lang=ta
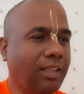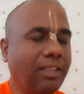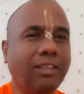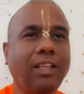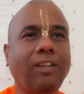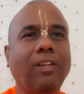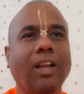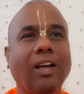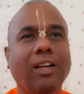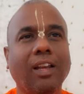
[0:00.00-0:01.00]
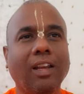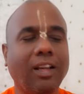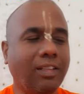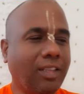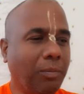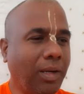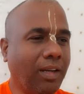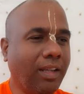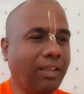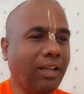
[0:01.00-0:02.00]
இந்த திருவிழாக்கள்லாம்
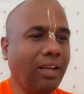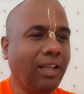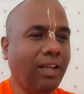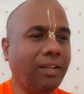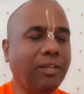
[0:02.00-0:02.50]
தமிழ் கீதாவில்